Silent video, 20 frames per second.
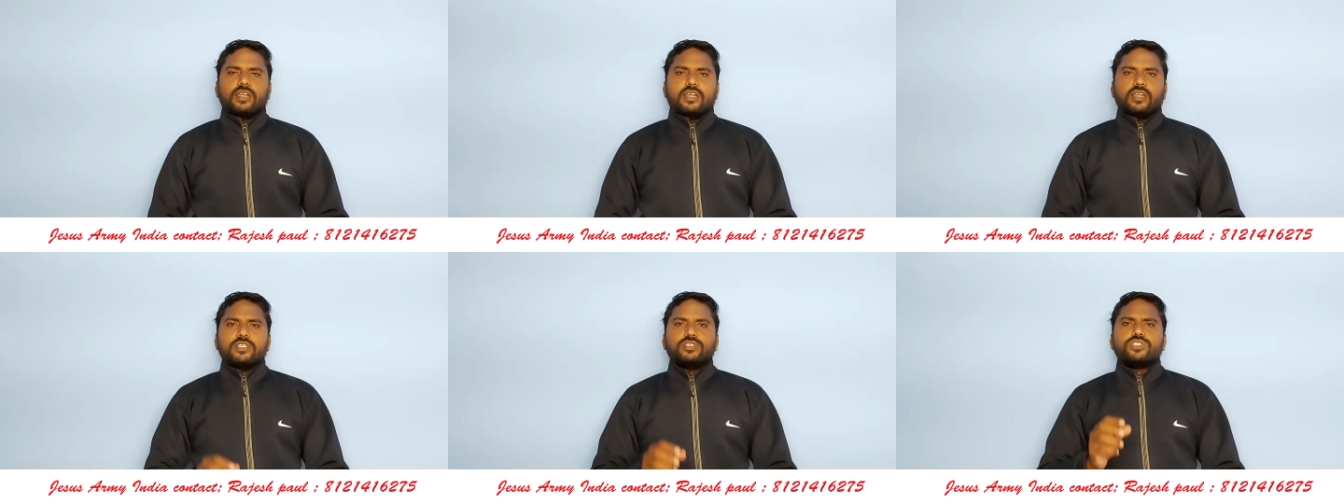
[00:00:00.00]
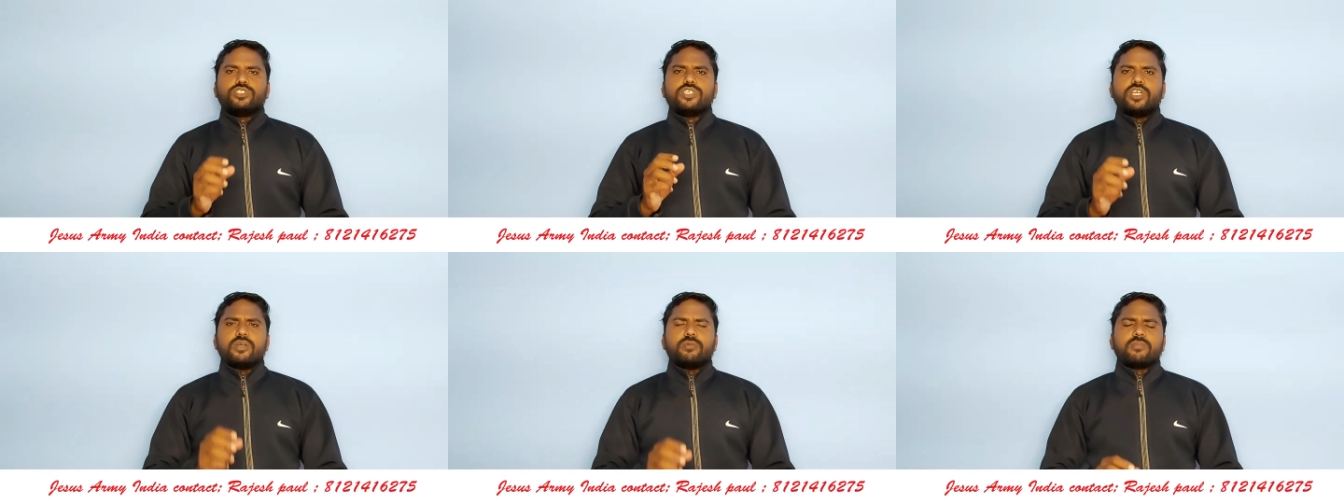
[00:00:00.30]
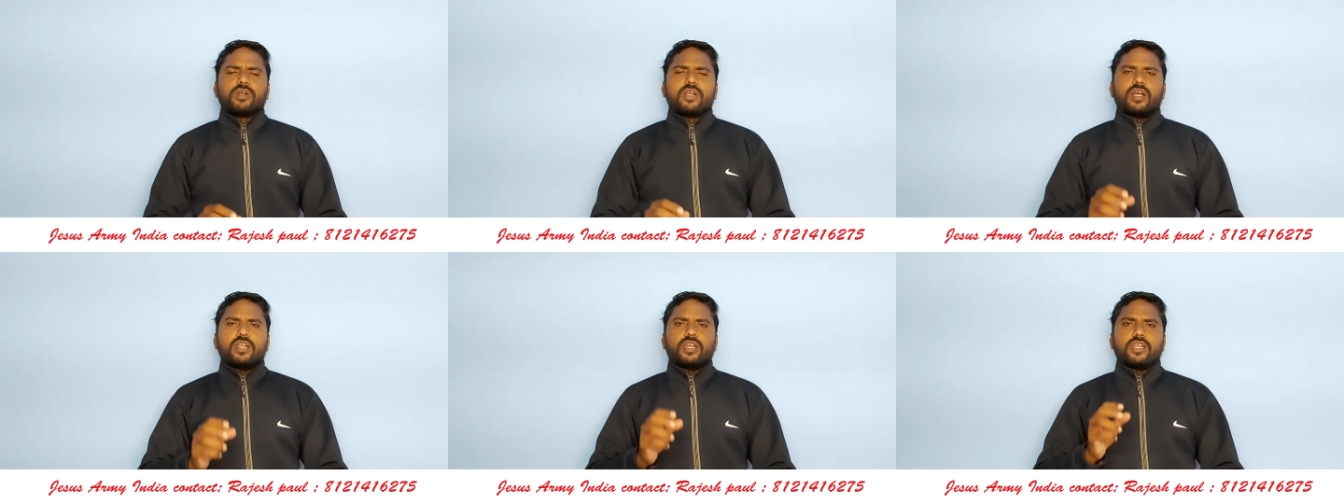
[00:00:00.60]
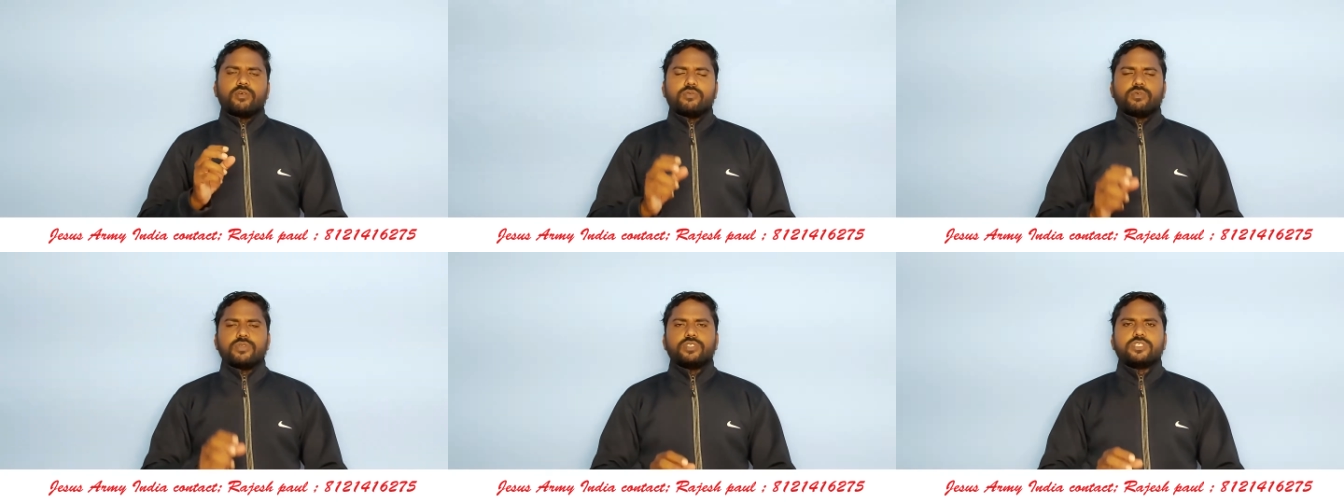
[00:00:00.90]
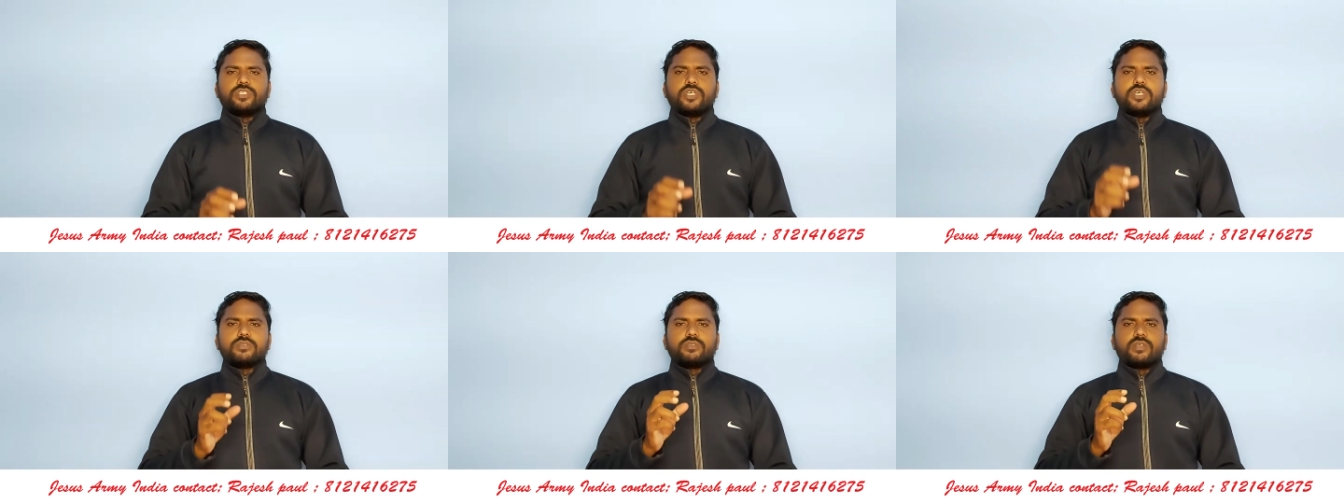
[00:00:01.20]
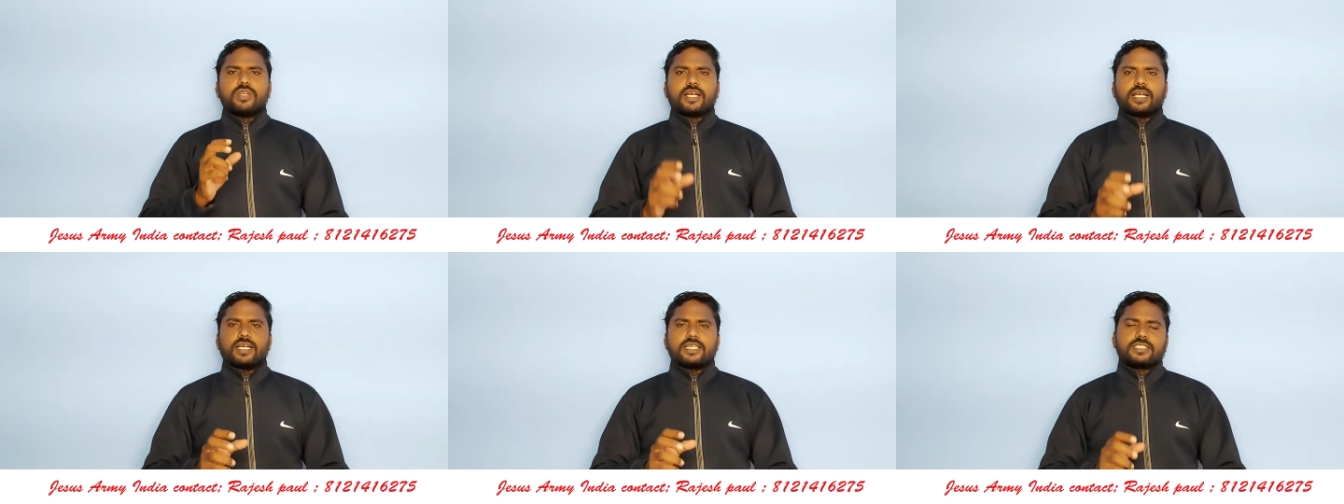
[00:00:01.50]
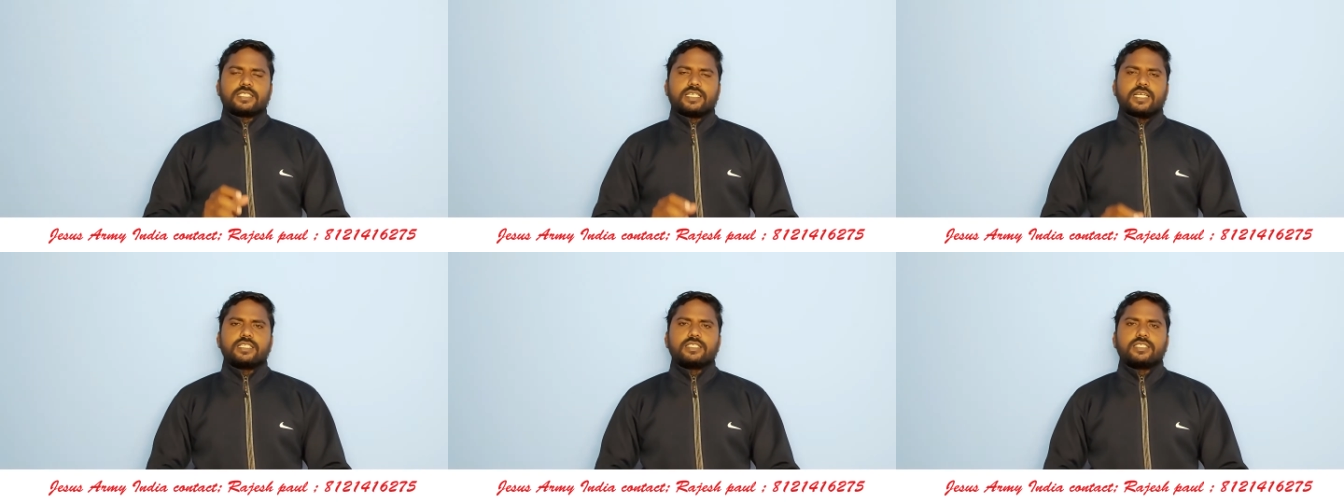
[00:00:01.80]
నిశ్చయముగా నీవు నీ చేతుల
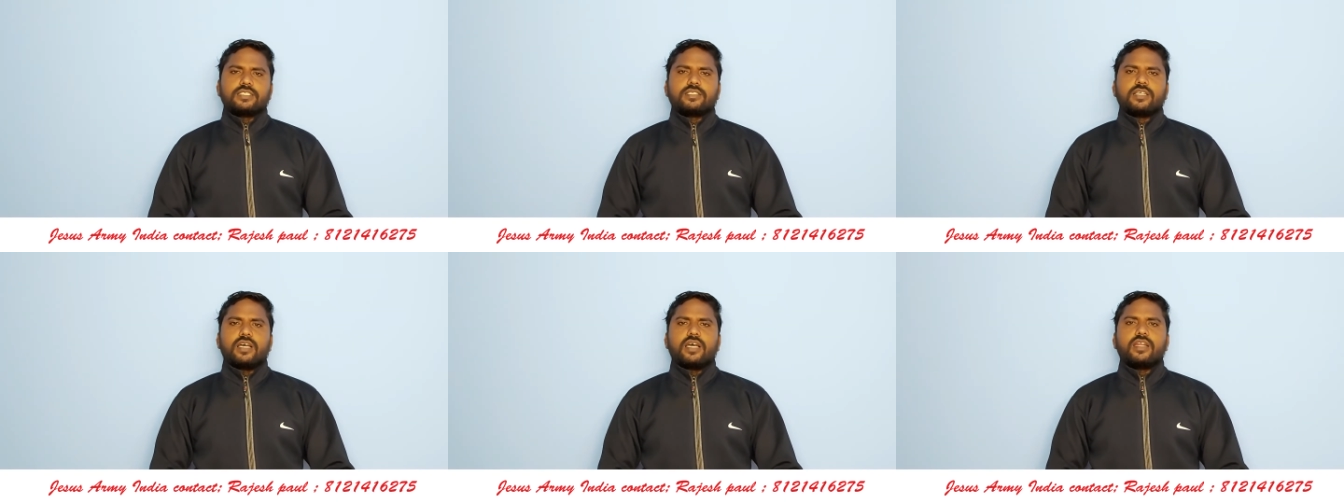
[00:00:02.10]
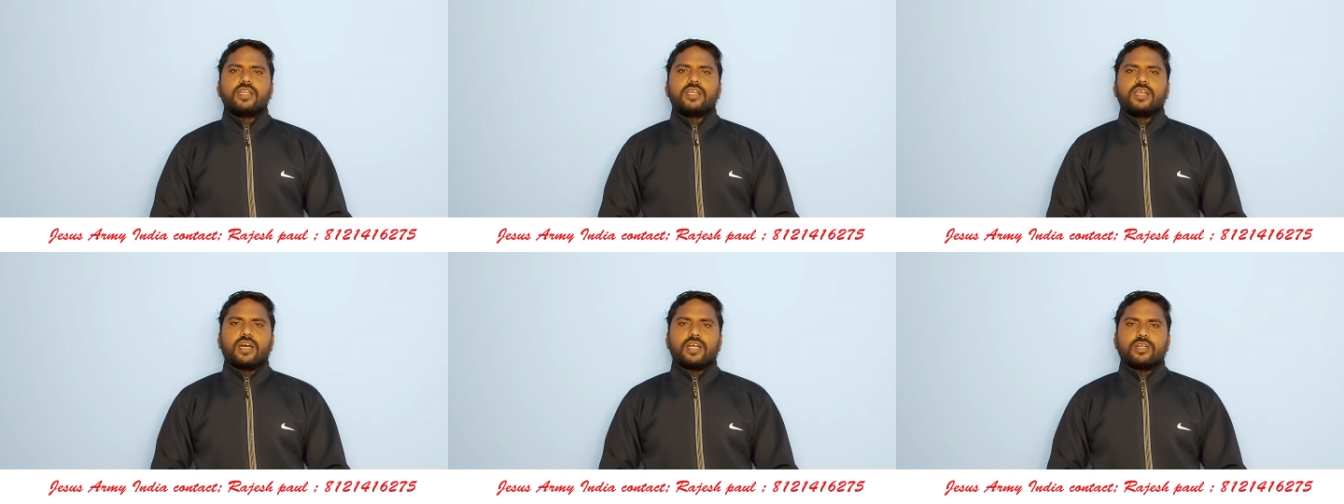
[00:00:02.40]
కష్టాజితాన్ని